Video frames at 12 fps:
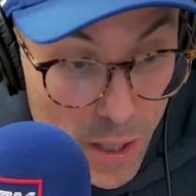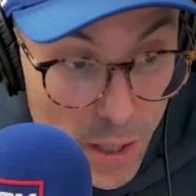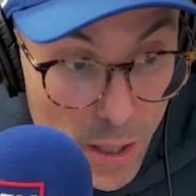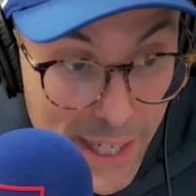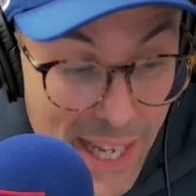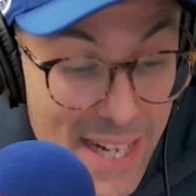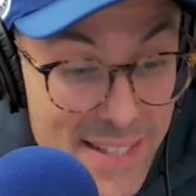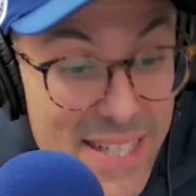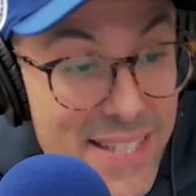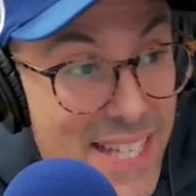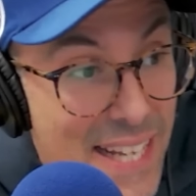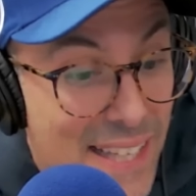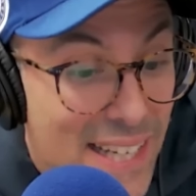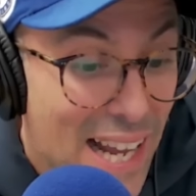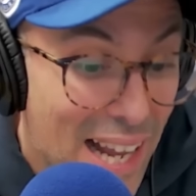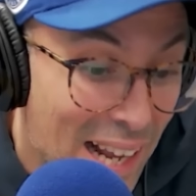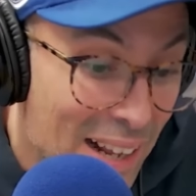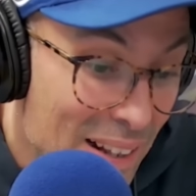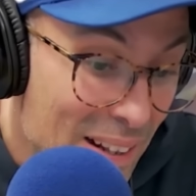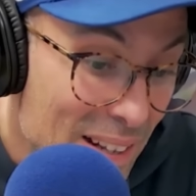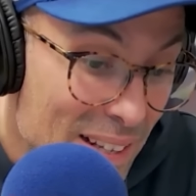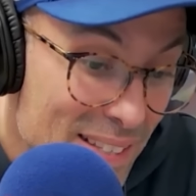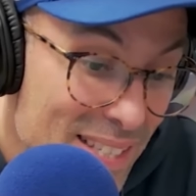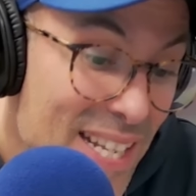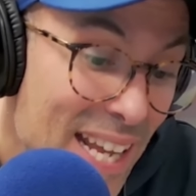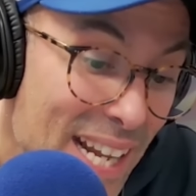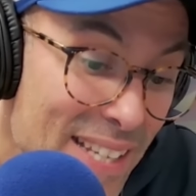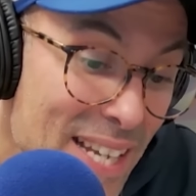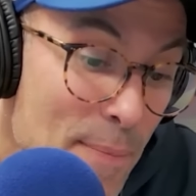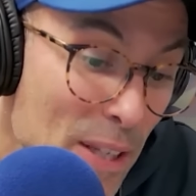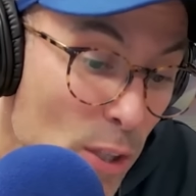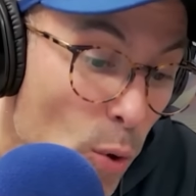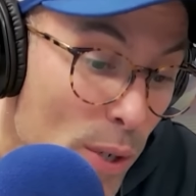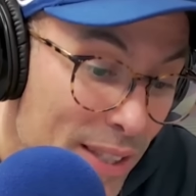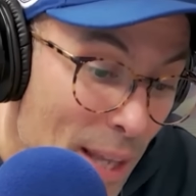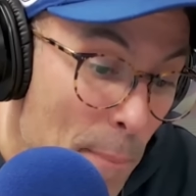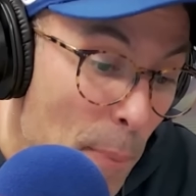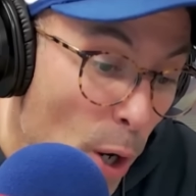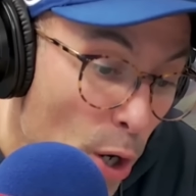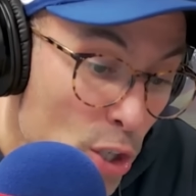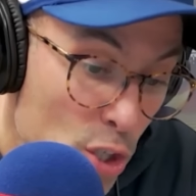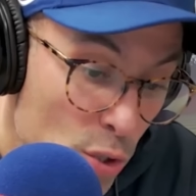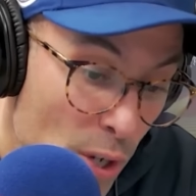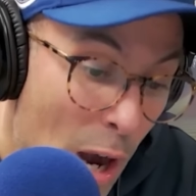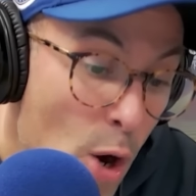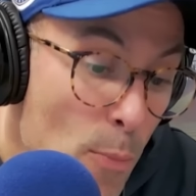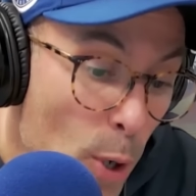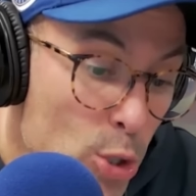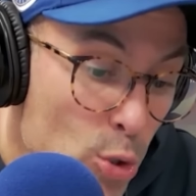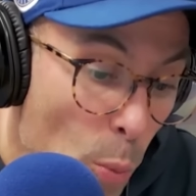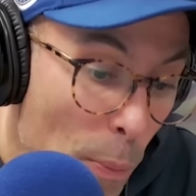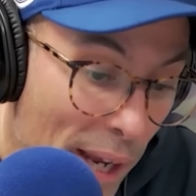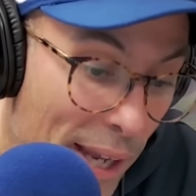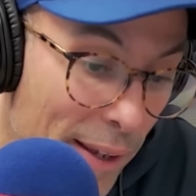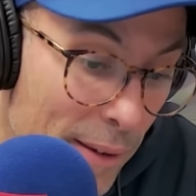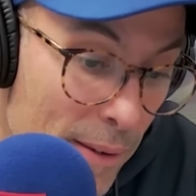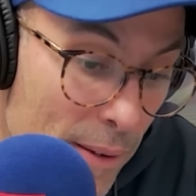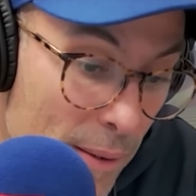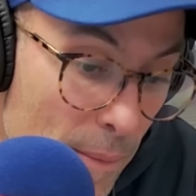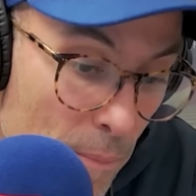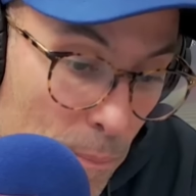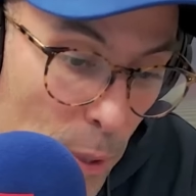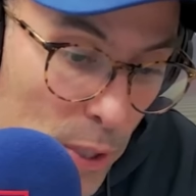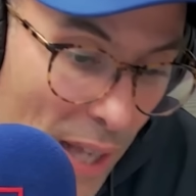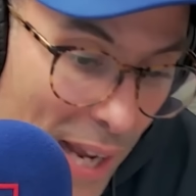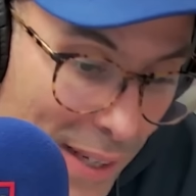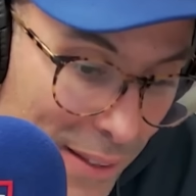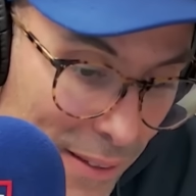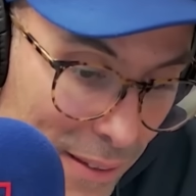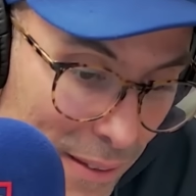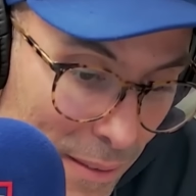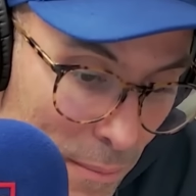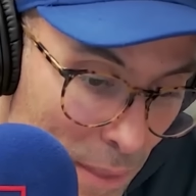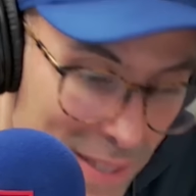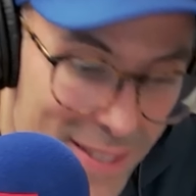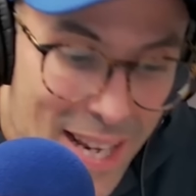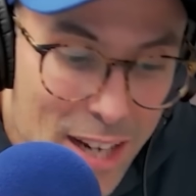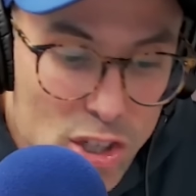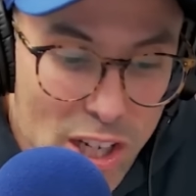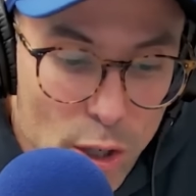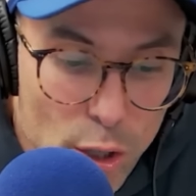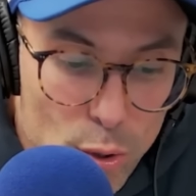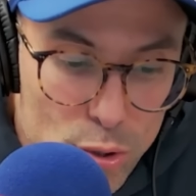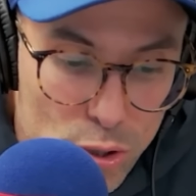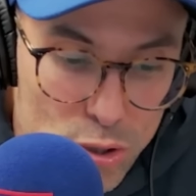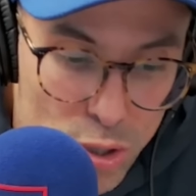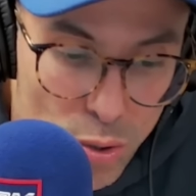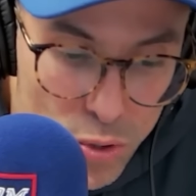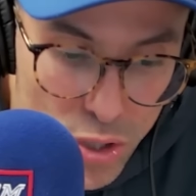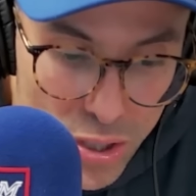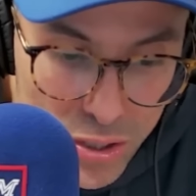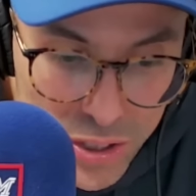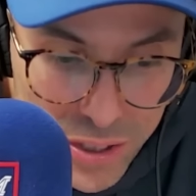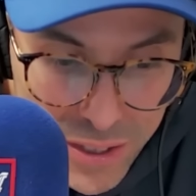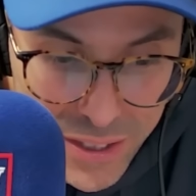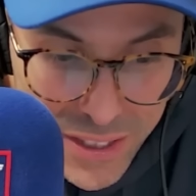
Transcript: Le Canadien, s'il était dans. Si le Canadien, mettons, était proche, à un morceau près, peut-être. Mais le CH, c'est en reconstruction, Georges.